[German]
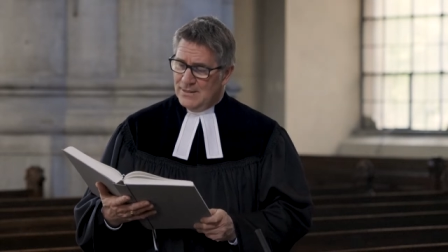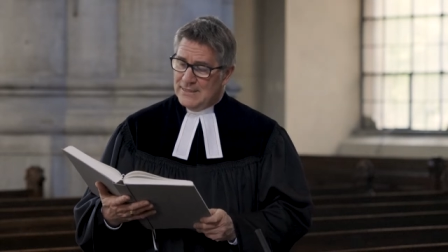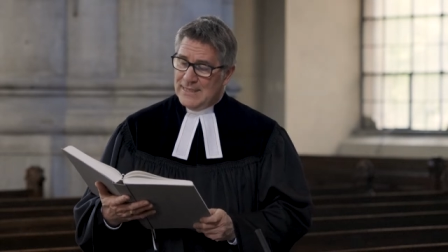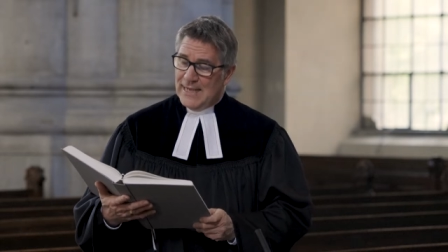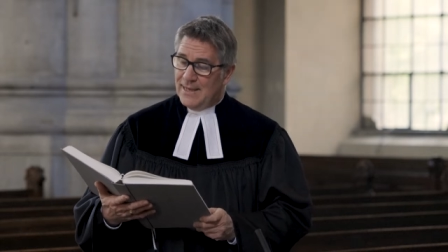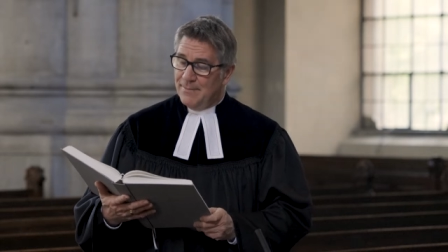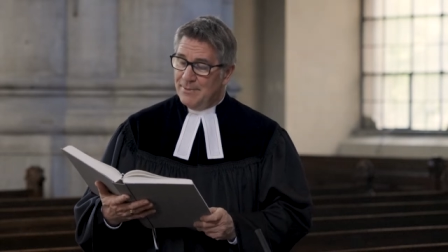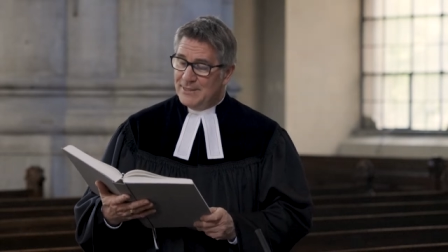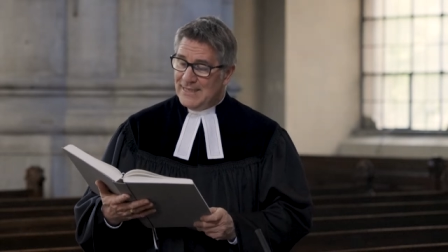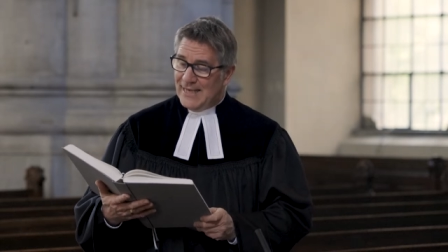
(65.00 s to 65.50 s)

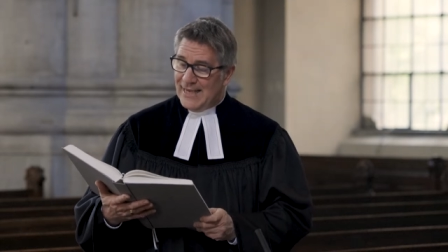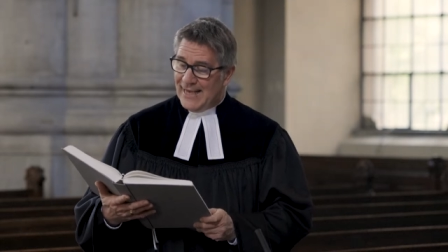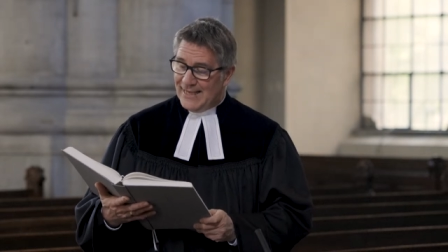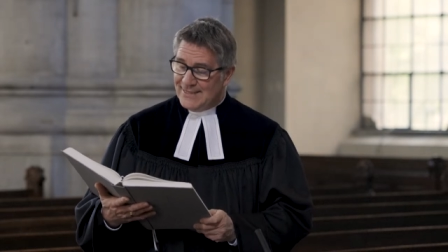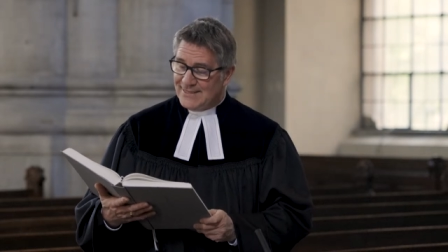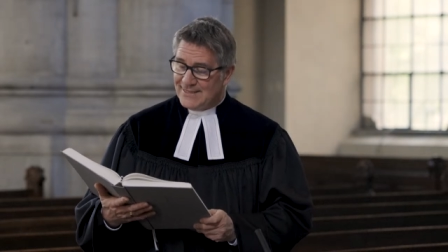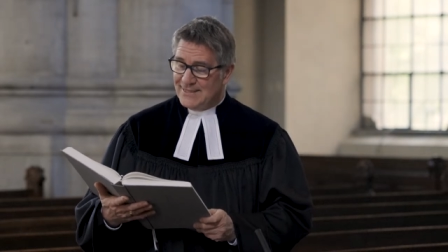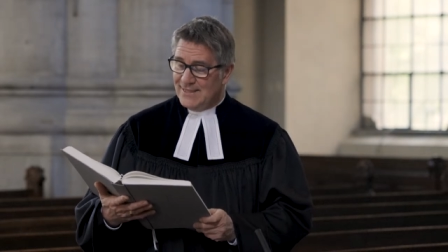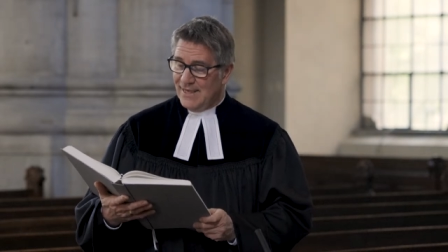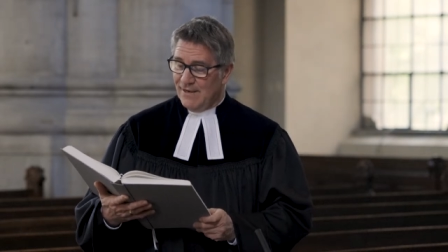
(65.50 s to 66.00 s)
Der aber die
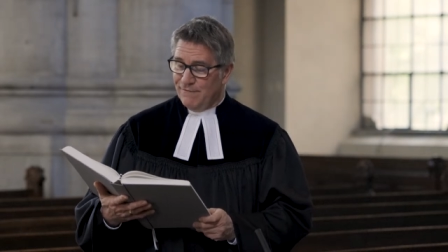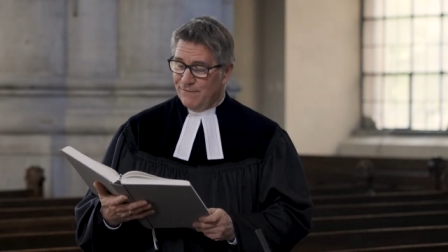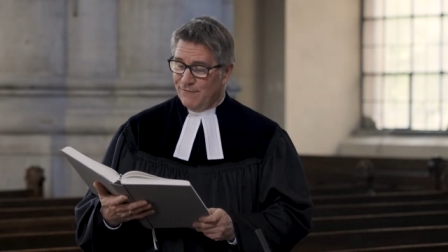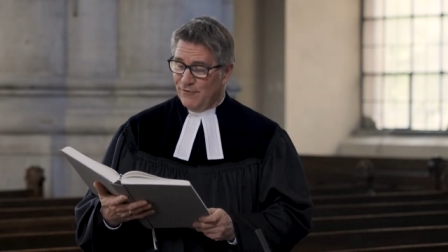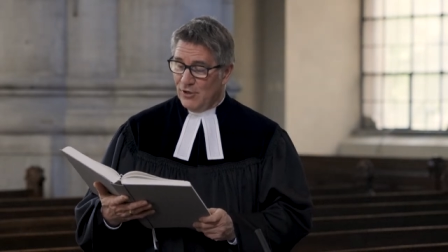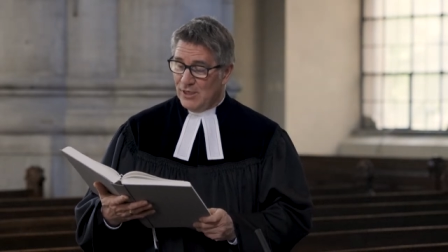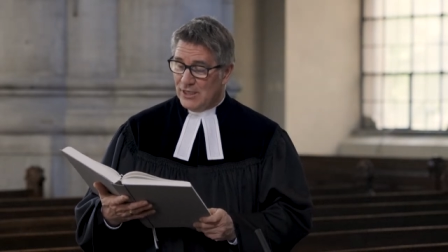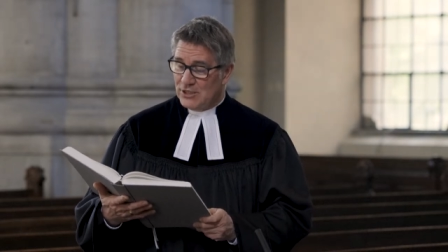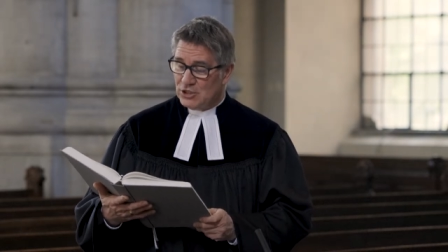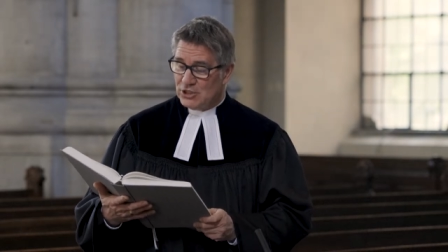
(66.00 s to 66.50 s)
Herzen
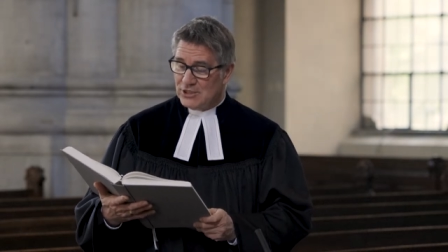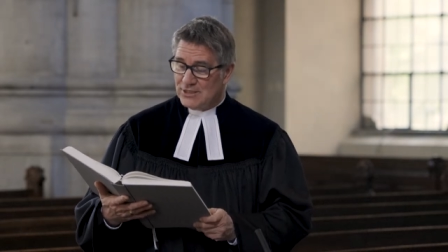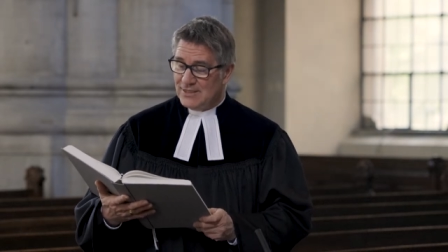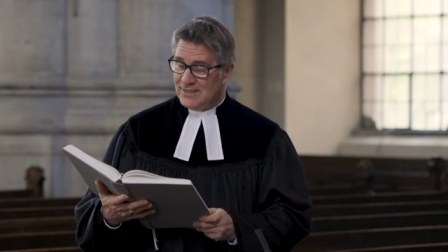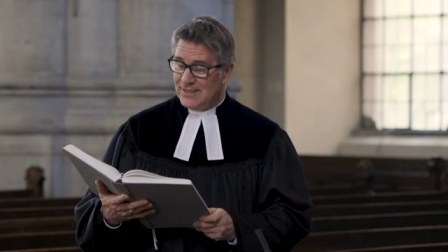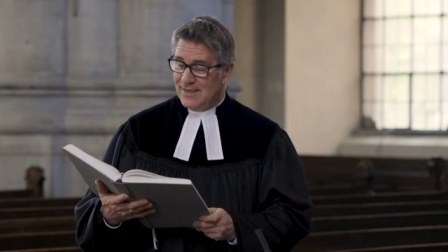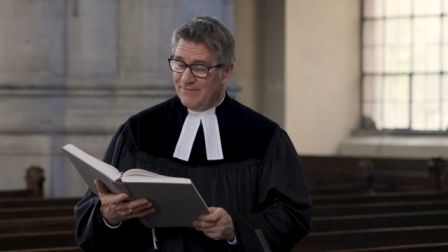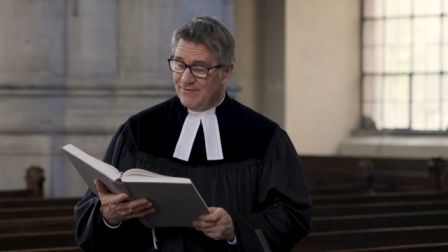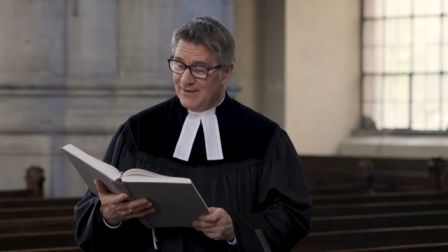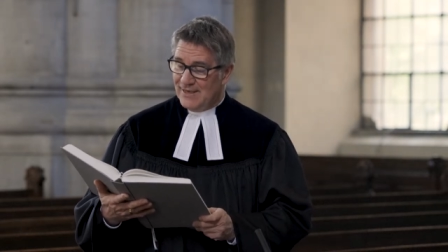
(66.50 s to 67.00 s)

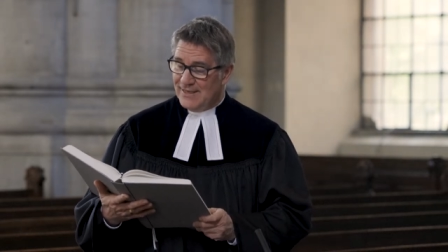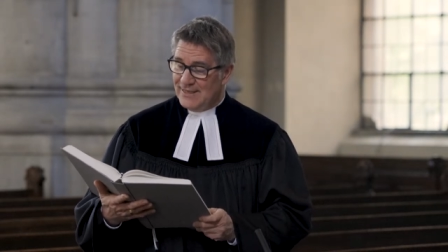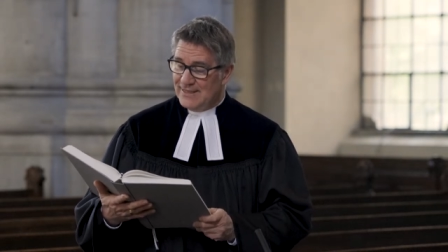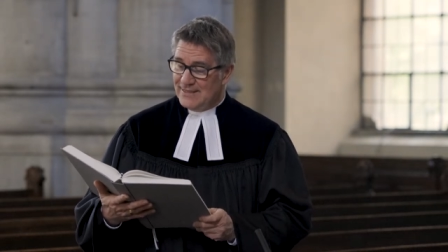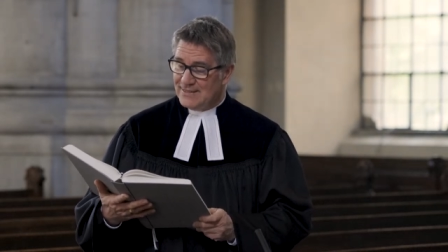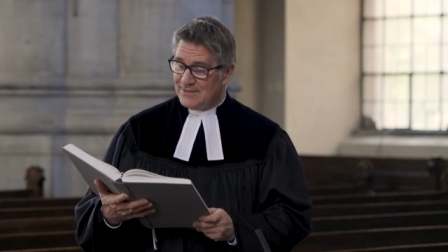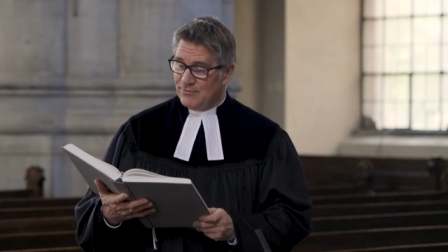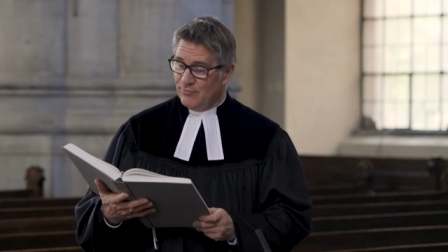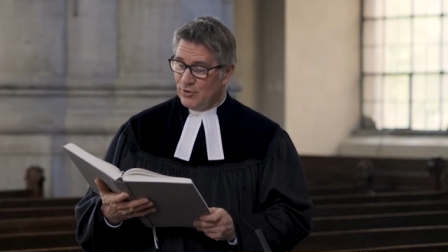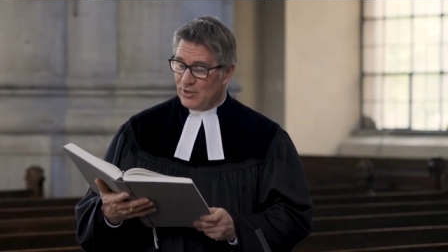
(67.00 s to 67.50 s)
erforscht, der weiß,